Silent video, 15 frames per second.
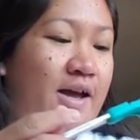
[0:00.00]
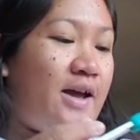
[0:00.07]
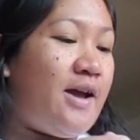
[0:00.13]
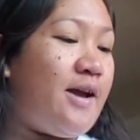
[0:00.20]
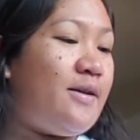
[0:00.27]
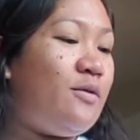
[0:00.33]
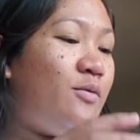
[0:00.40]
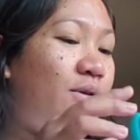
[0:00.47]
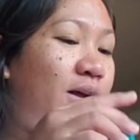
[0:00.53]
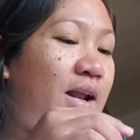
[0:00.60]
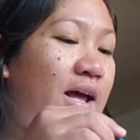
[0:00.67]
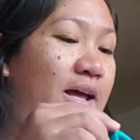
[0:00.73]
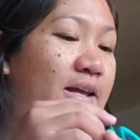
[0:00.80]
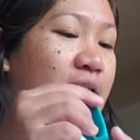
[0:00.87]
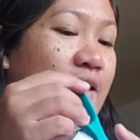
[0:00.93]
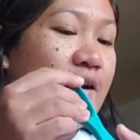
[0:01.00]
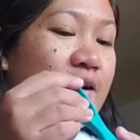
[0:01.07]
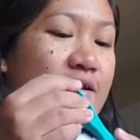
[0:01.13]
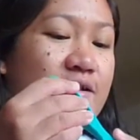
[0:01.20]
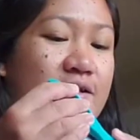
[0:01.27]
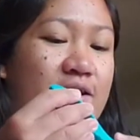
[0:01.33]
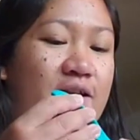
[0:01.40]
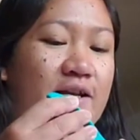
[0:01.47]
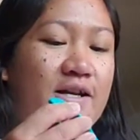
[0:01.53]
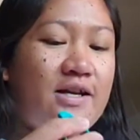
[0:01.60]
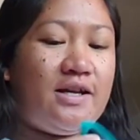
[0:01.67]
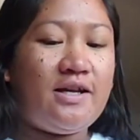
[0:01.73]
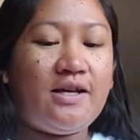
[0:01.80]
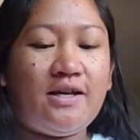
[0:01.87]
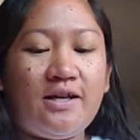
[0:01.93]
And what I got,
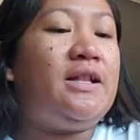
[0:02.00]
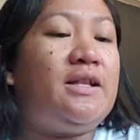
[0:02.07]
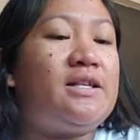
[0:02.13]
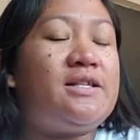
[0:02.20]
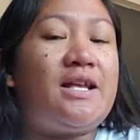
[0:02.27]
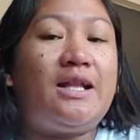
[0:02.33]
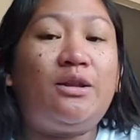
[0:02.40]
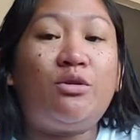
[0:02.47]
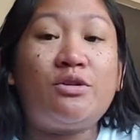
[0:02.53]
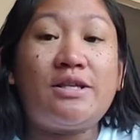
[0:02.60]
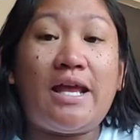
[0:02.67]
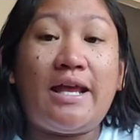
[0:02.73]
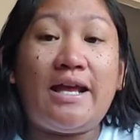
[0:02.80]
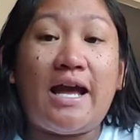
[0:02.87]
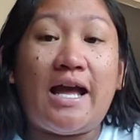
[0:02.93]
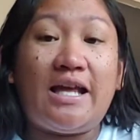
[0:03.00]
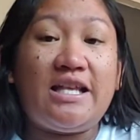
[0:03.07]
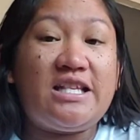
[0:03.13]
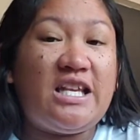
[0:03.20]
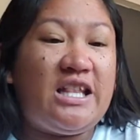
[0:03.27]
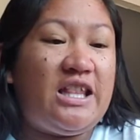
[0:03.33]
sad to say guys,